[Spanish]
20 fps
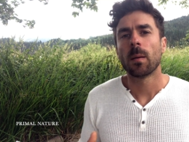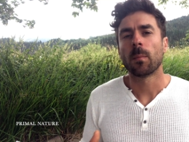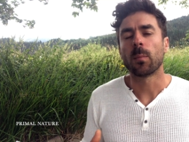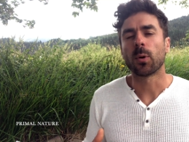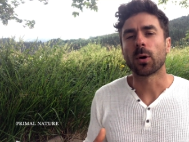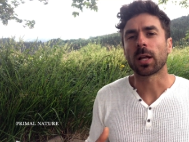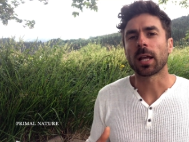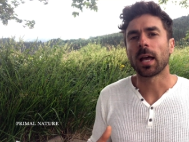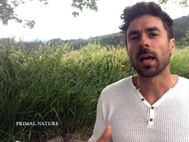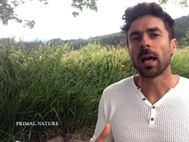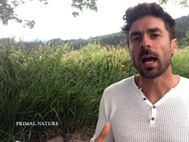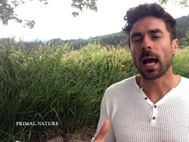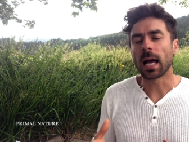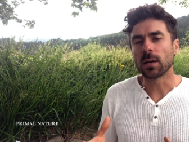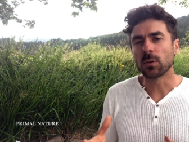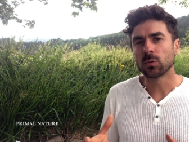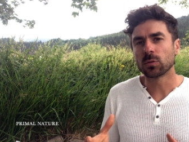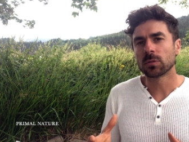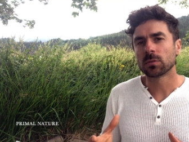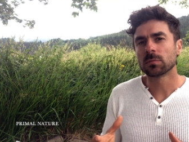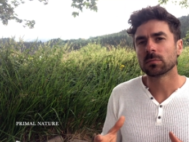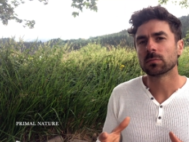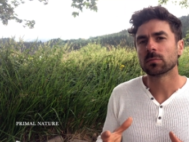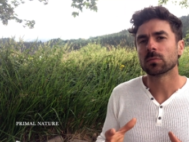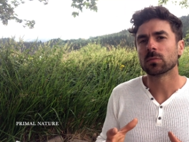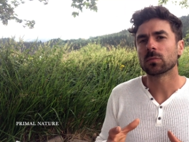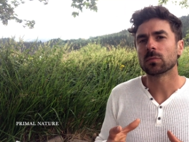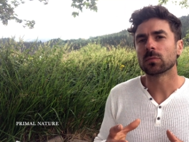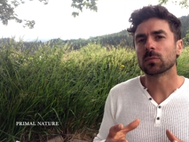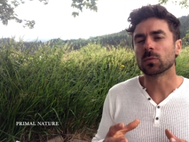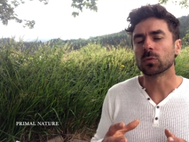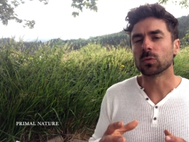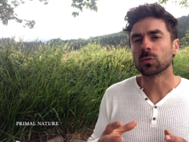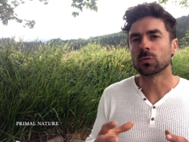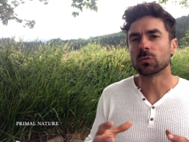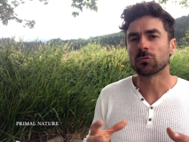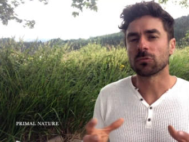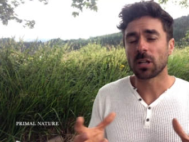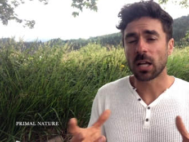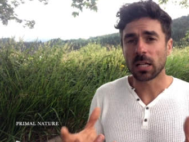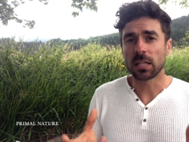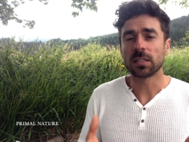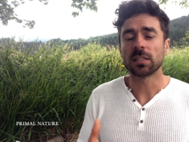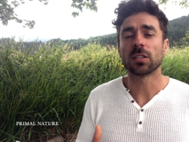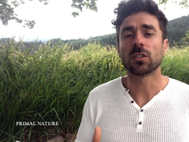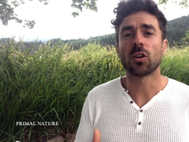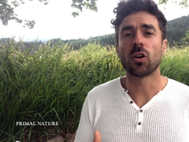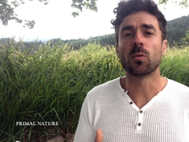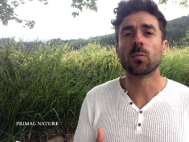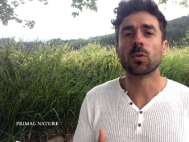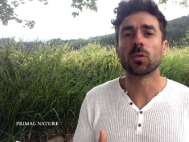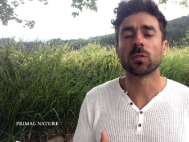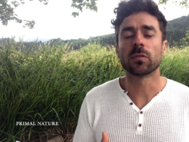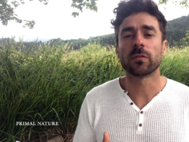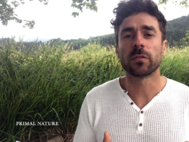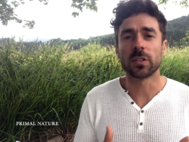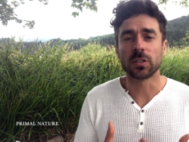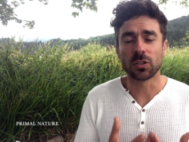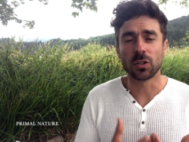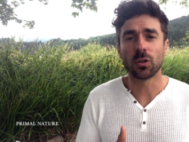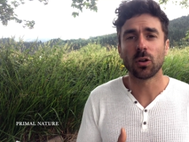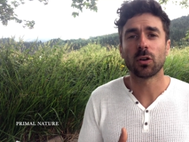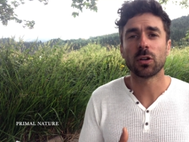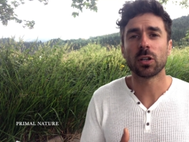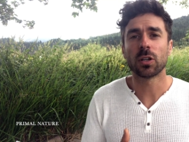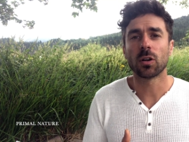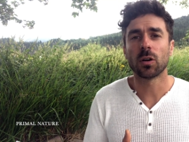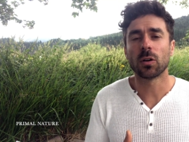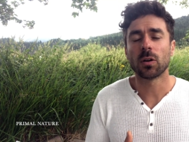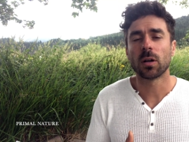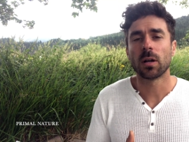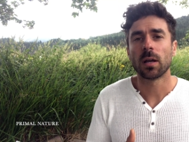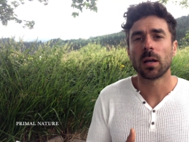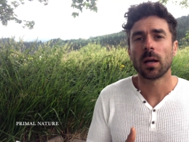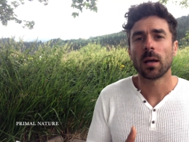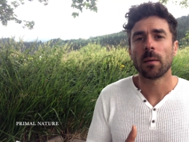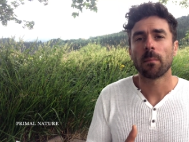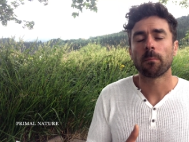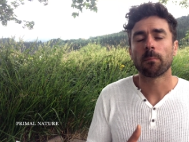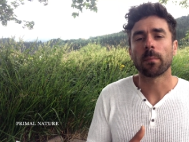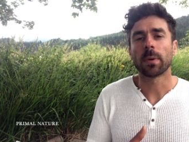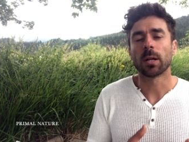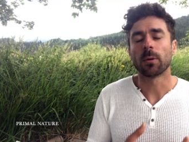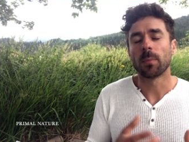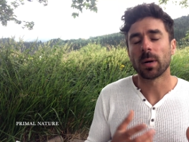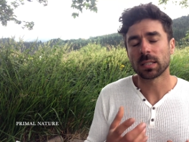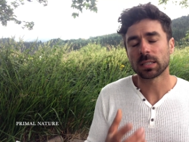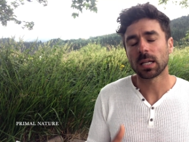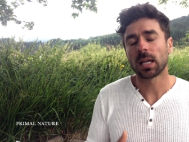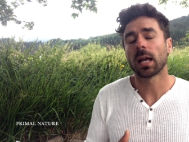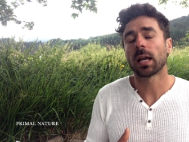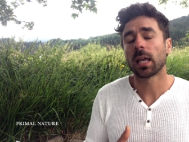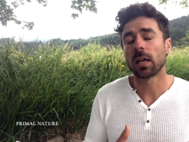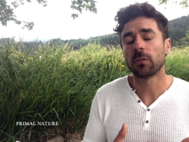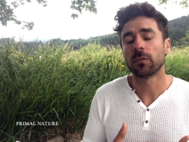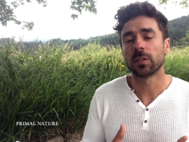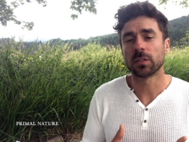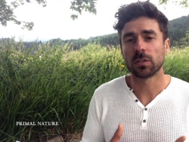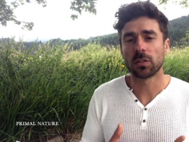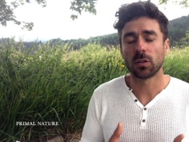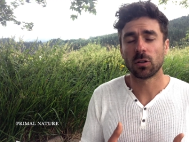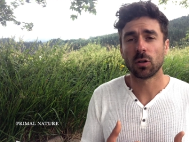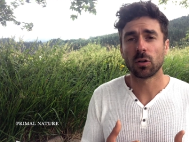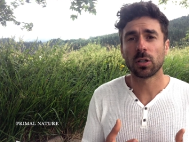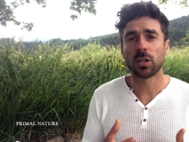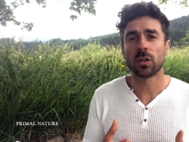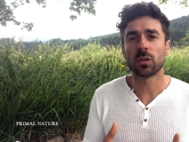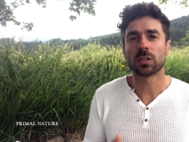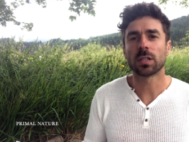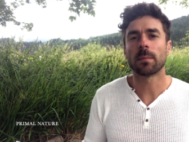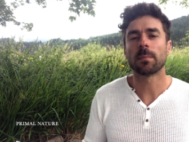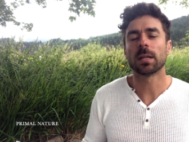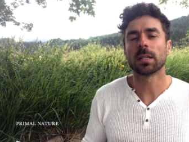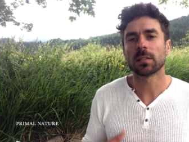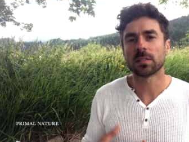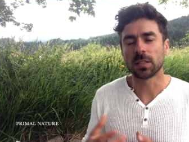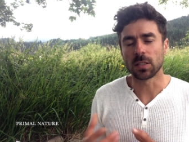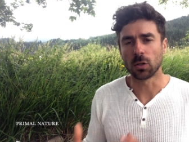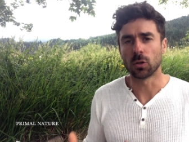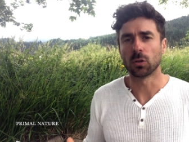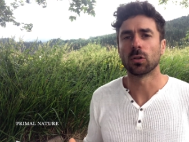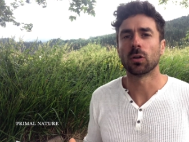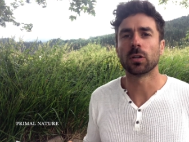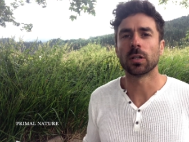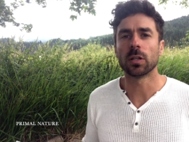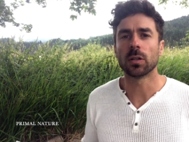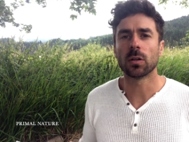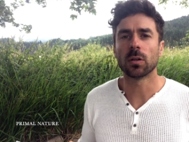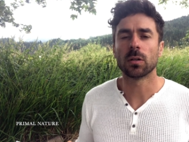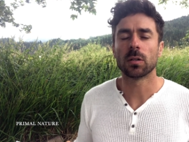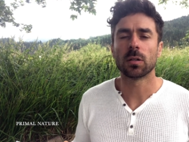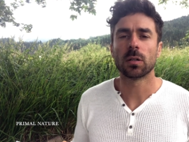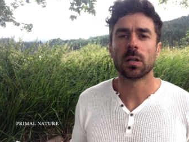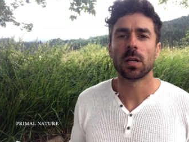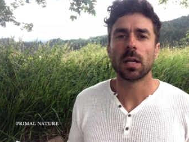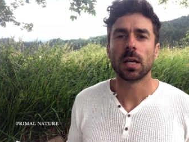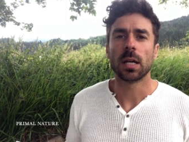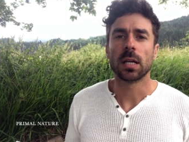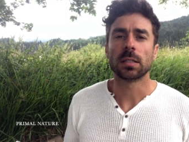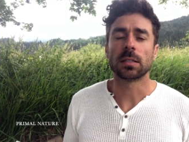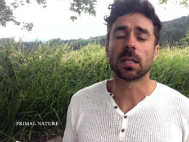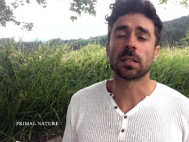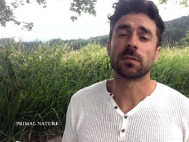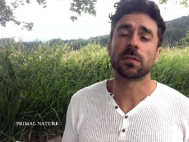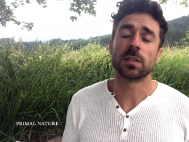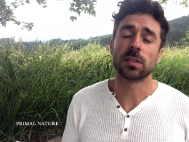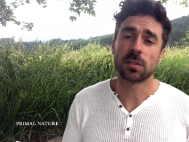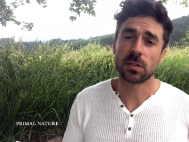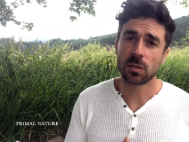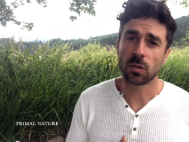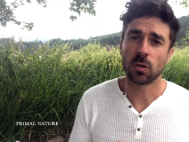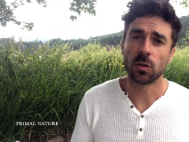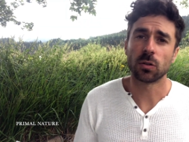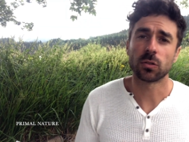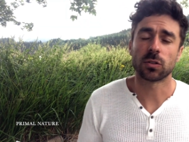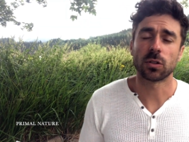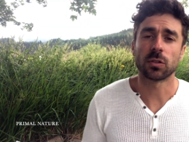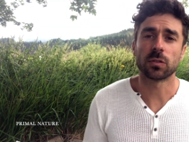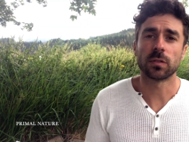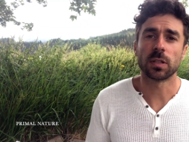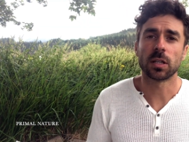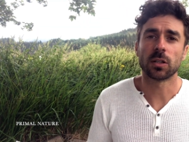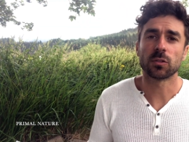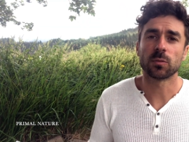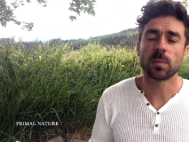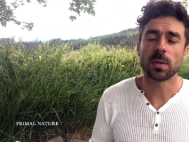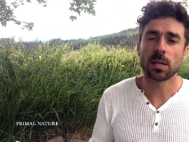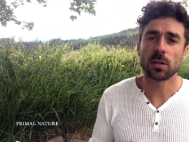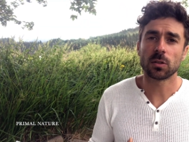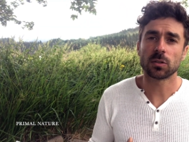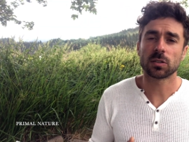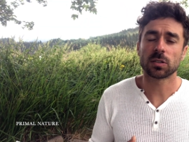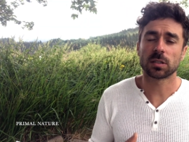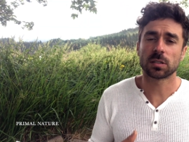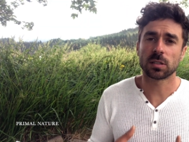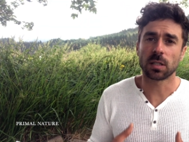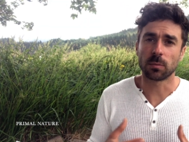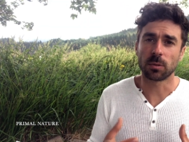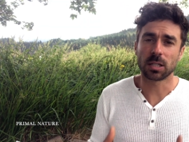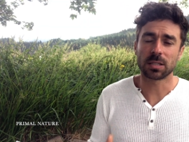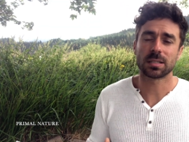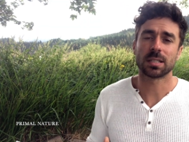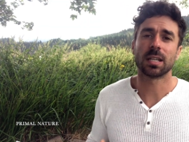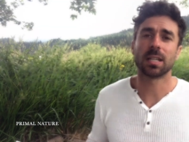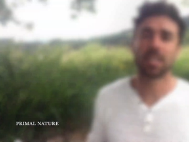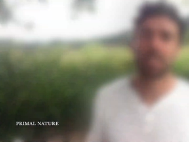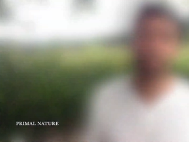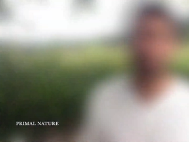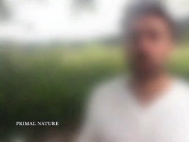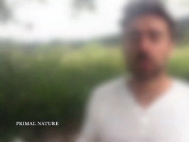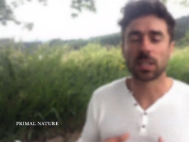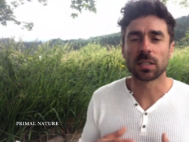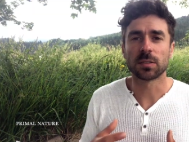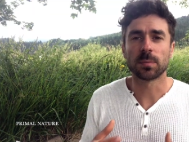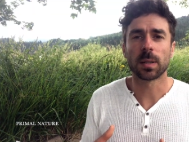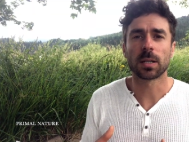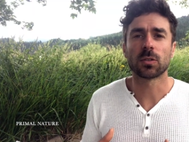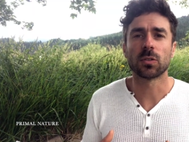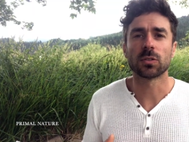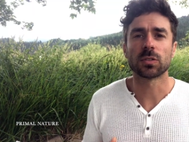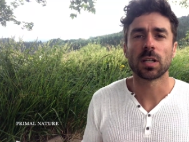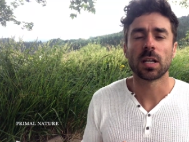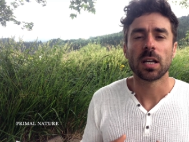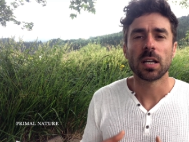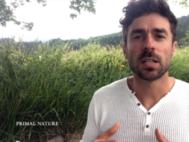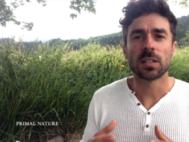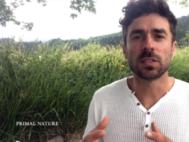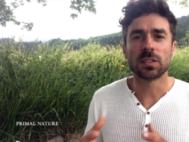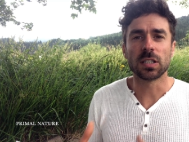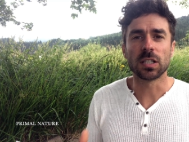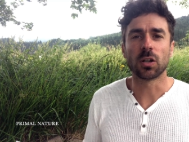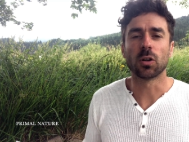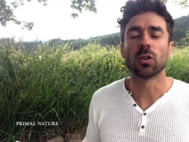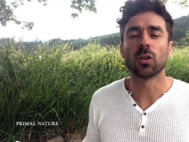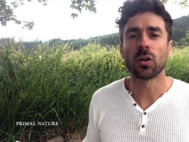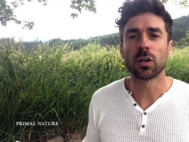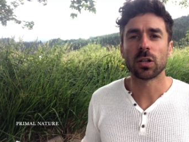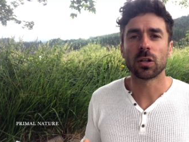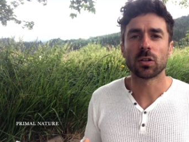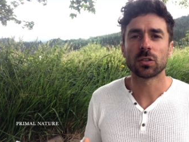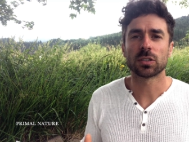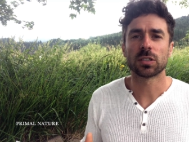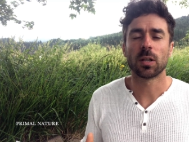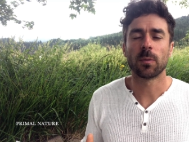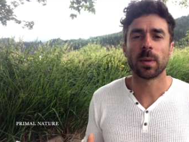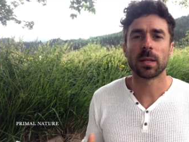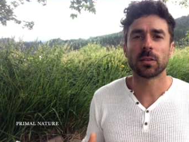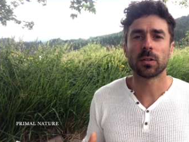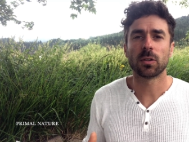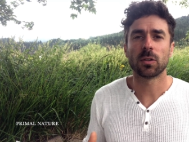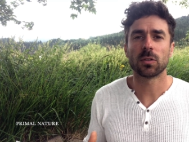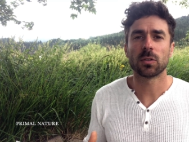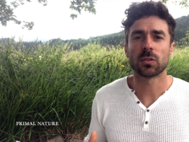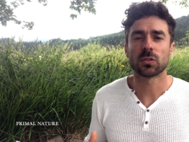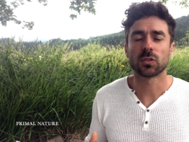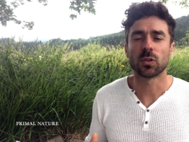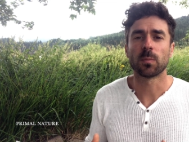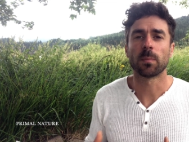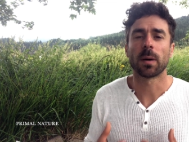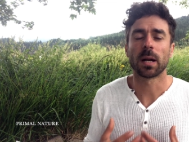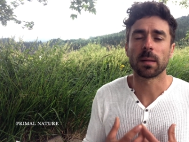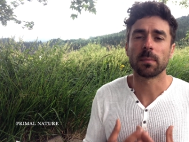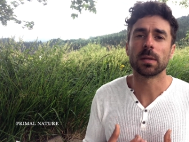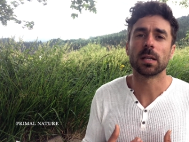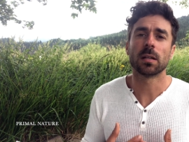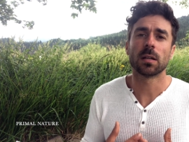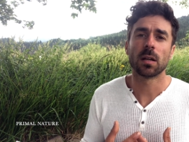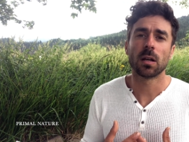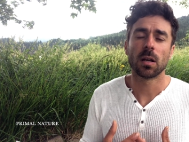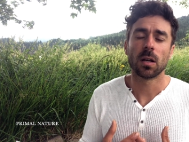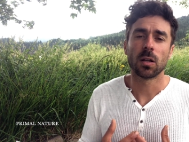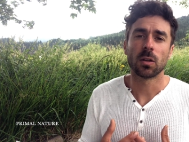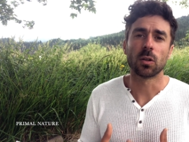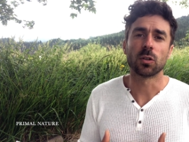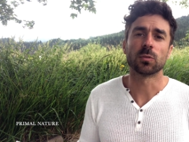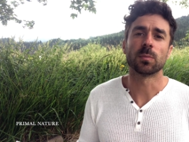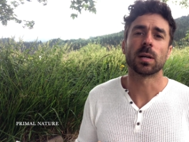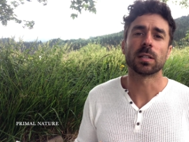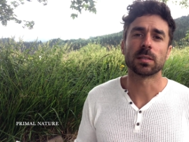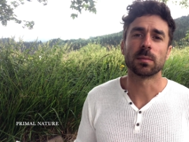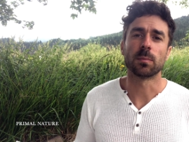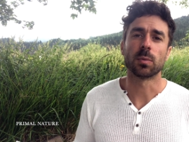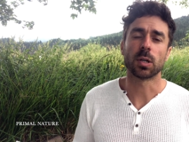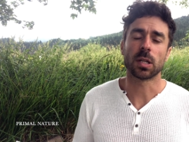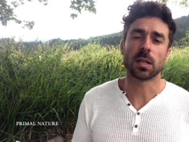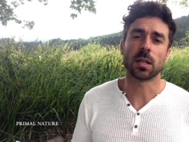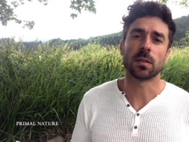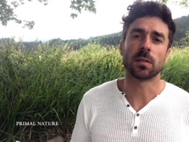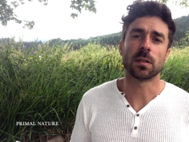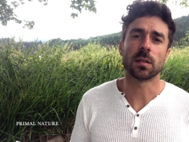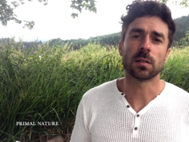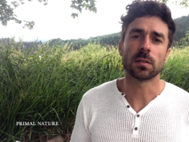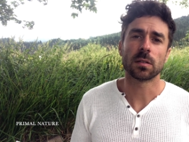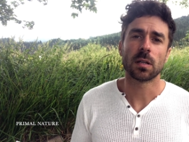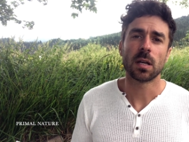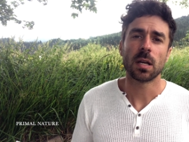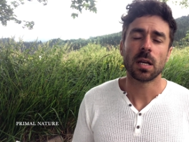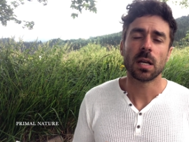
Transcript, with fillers: porque hay un, un raíz en común fisiológico, pero más allá que fisiológico, también psicológico. Si has visto otros vídeos míos, sabrás que los aspectos psicológicos del metro son para mí los más importantes.